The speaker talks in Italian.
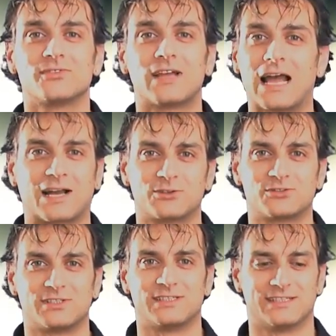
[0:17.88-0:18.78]
Ah,
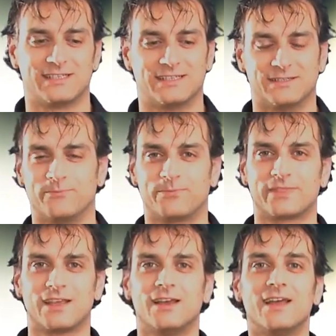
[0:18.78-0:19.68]
così. Eh.
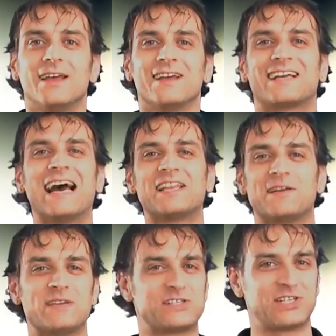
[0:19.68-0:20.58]
Cari
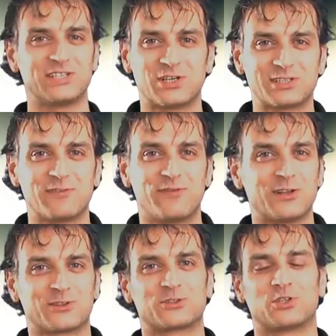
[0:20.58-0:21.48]
amici di Total
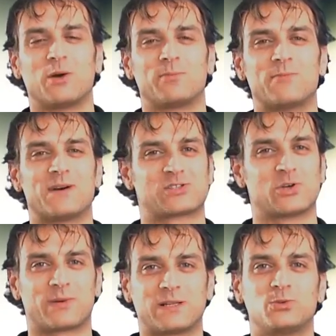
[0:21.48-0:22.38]
Photoshop, ma
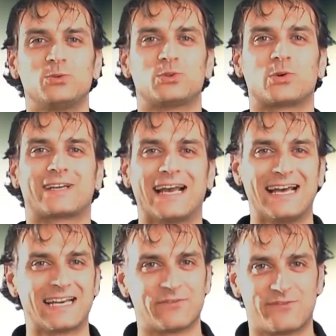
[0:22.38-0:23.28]
soprattutto
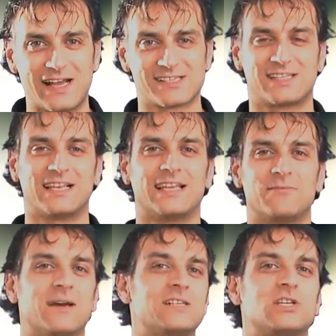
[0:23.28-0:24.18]
cari fans delle
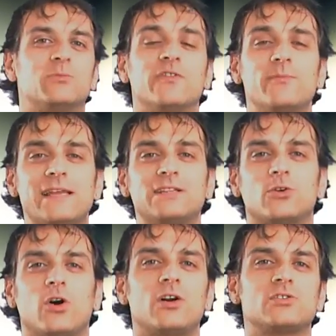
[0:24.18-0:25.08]
immagini in
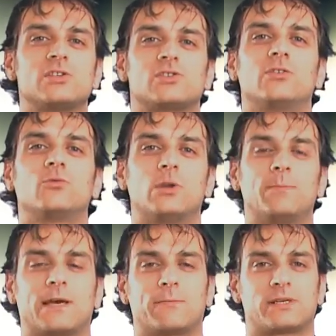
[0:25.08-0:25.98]
movimento, oggi sono qui
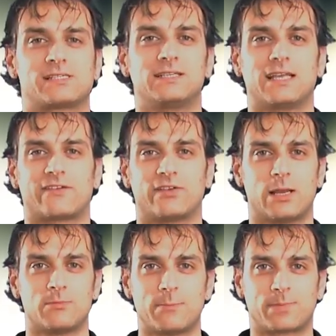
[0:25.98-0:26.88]
per presentarvi la
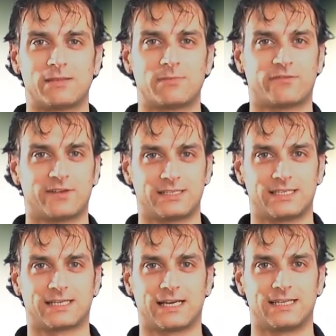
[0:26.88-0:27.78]
mia prima
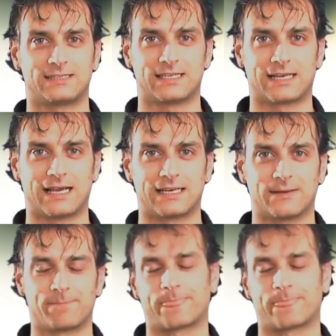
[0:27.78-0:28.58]
fatica letteraria